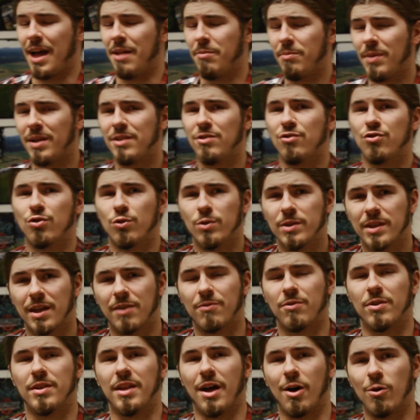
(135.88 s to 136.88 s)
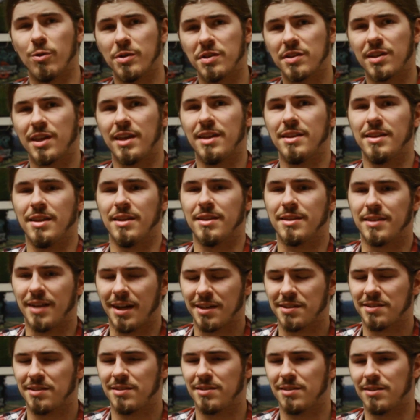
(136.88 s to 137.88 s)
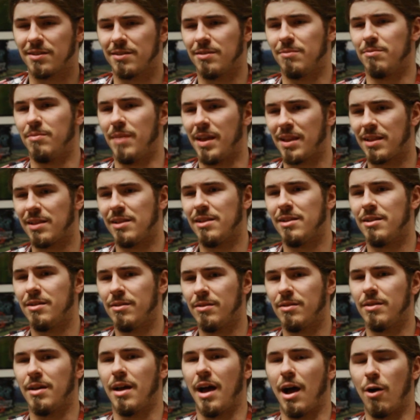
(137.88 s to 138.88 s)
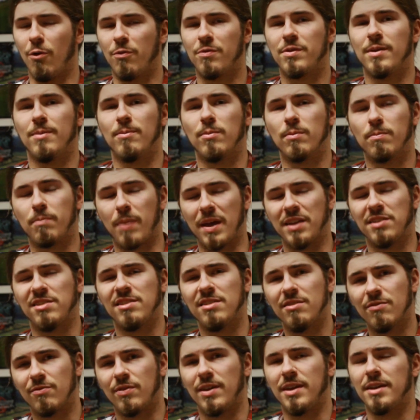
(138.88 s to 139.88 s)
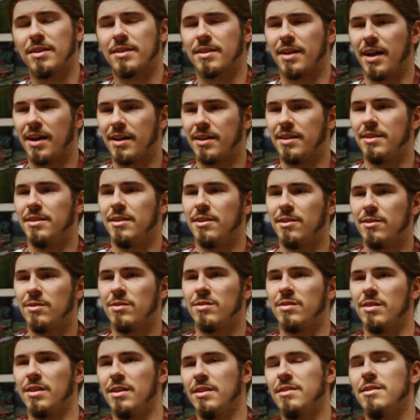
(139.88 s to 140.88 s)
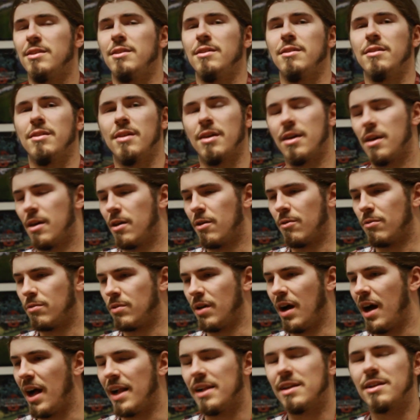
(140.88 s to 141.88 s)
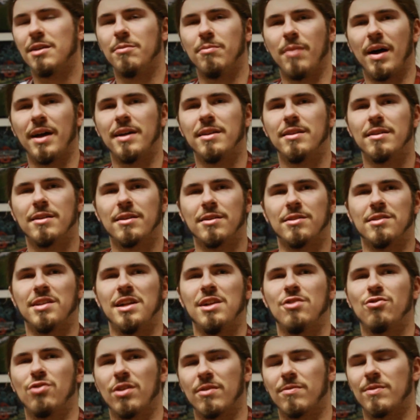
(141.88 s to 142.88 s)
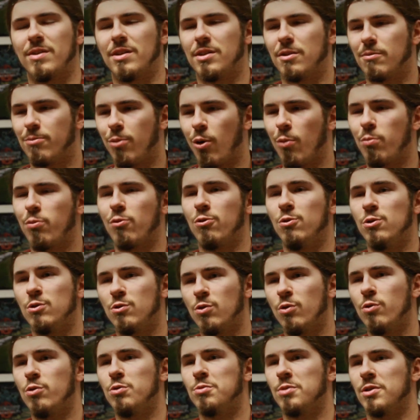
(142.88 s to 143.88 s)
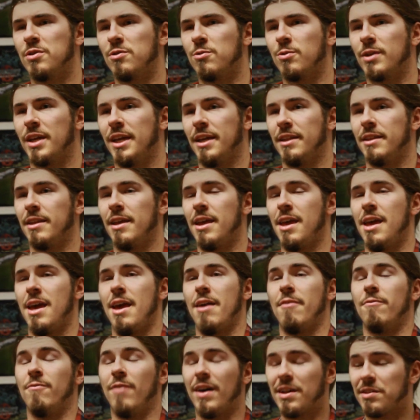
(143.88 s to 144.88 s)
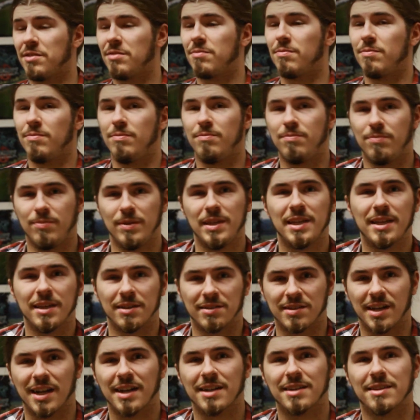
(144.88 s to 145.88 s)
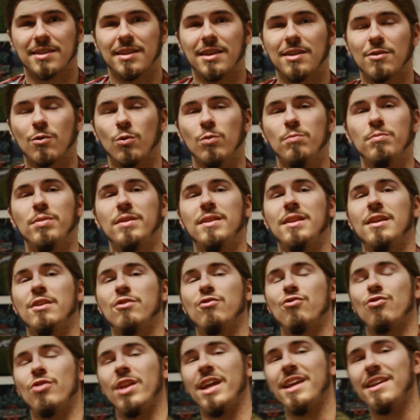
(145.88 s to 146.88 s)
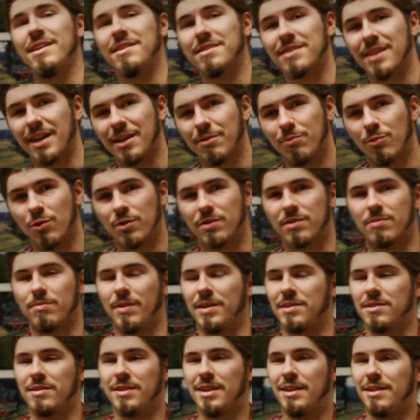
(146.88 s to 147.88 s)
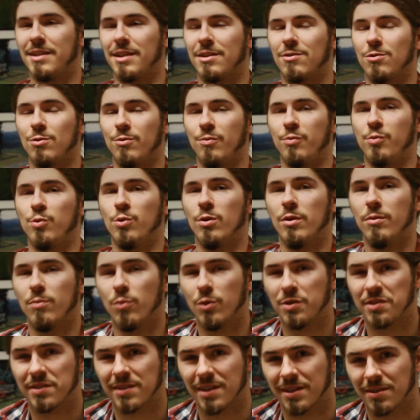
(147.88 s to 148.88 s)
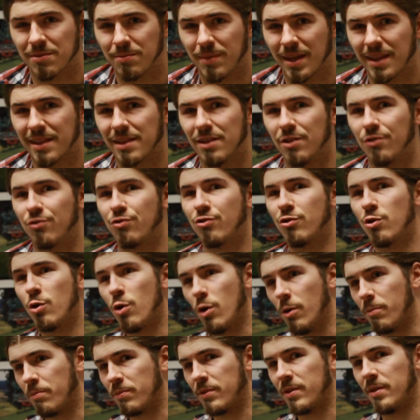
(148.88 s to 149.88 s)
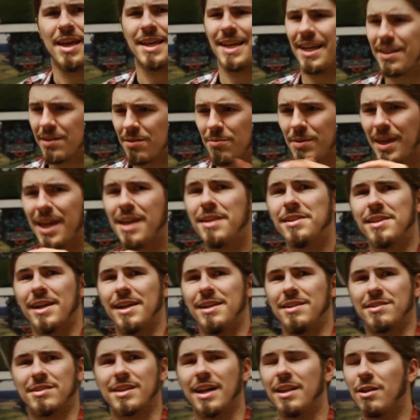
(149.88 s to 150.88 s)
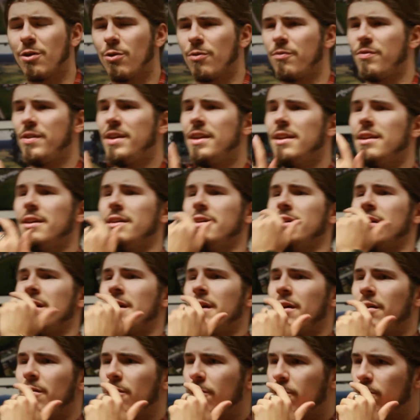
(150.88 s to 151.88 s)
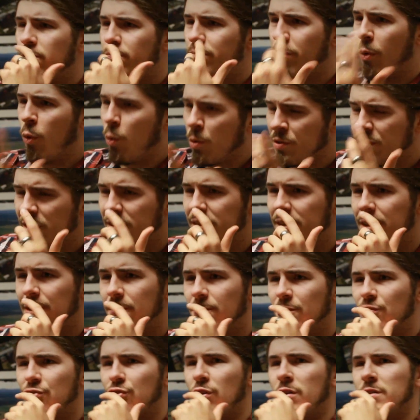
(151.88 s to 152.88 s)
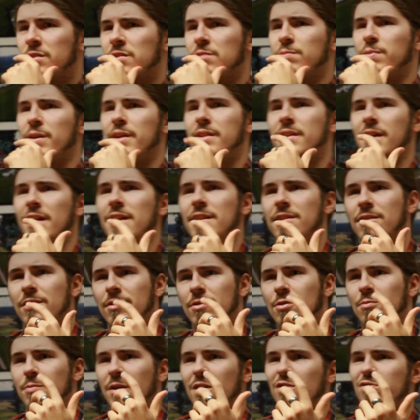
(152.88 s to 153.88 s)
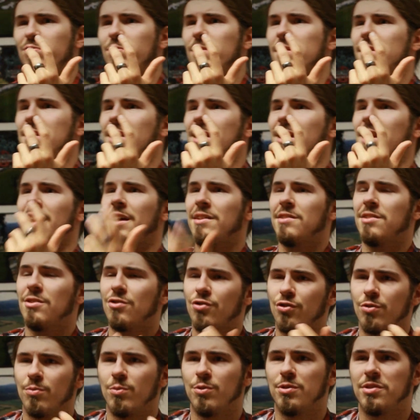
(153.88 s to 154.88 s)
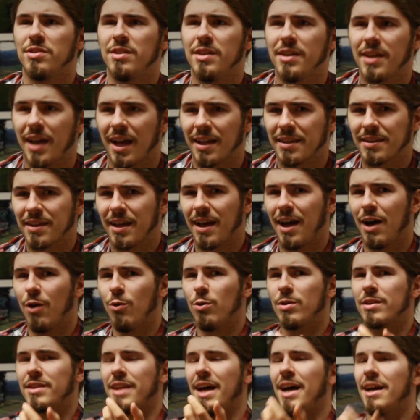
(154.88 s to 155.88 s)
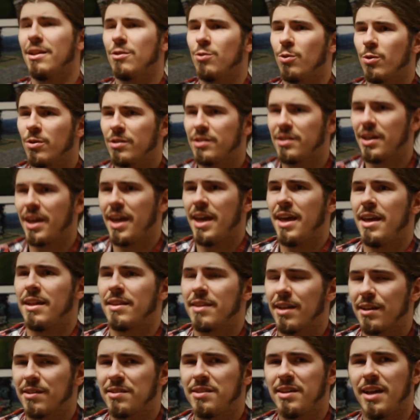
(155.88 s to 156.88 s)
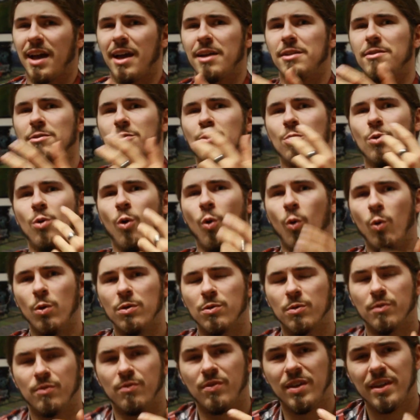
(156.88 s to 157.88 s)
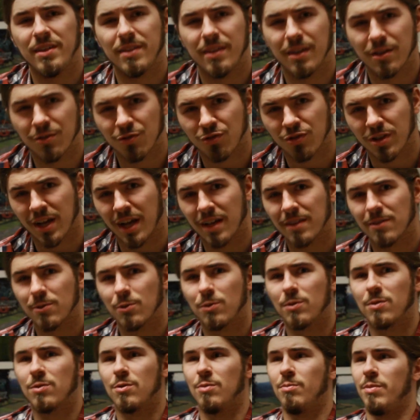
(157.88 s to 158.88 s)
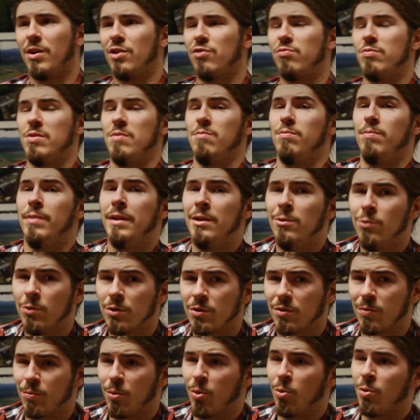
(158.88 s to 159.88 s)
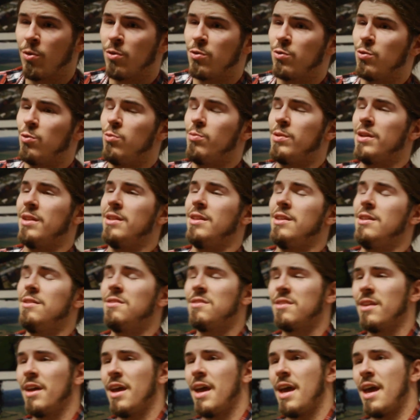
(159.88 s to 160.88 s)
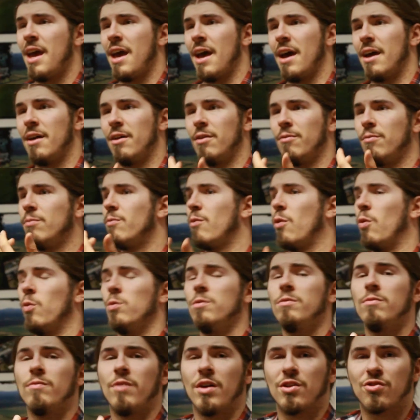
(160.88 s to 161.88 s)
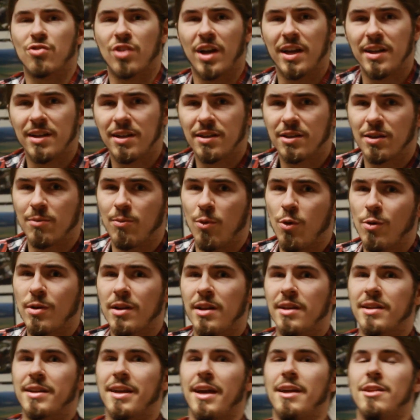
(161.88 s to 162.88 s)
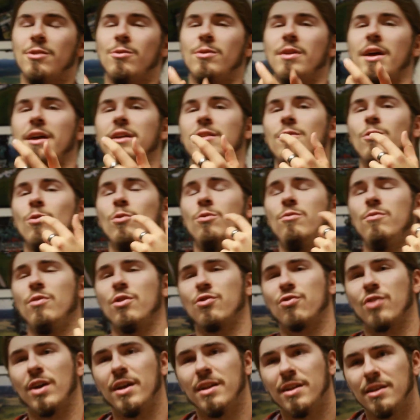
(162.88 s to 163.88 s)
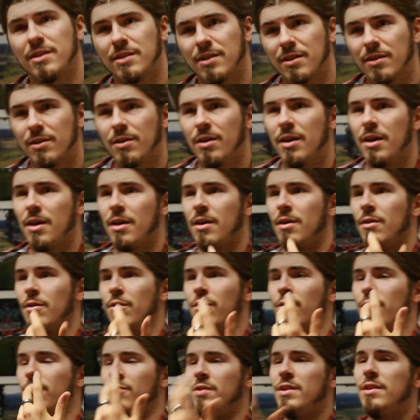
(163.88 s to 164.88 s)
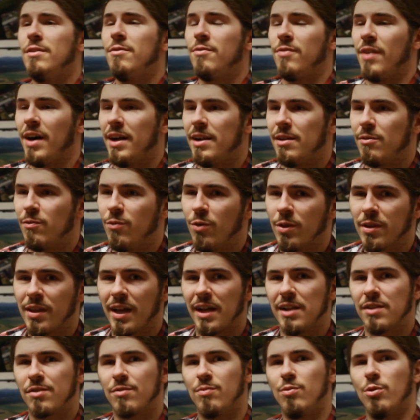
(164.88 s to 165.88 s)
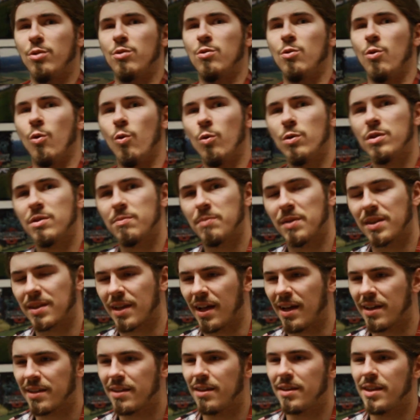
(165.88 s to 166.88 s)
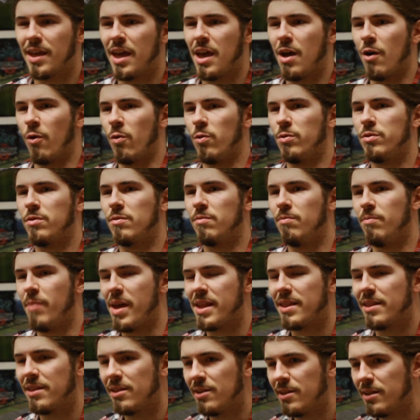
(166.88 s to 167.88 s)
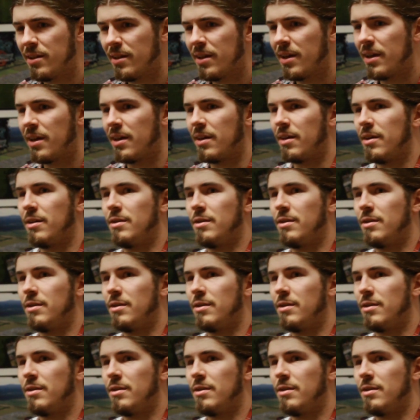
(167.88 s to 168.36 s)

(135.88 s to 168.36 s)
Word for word: kann man schon davon ausgehen, dass Metal auf dem besten Weg dahin ist, in die ja, allgemeine gesellschaftliche Popkultur überzugehen. Was, wie gesagt, nicht unbedingt schlecht sein muss, was nicht dazu führen muss, dass Metal stirbt. Ganz im Gegenteil, es kann auch viele positive Chancen beinhalten. Zum Beispiel die klassische Musik hat ja auch dadurch, dass sie einen so hohen und wichtigen Status zum Beispiel im Bildungsbürgertum genießt, äh, unwahrscheinliche Möglichkeiten und eine unwahrscheinliche äh, Vielfalt wird als virtuos betrachtet und Metal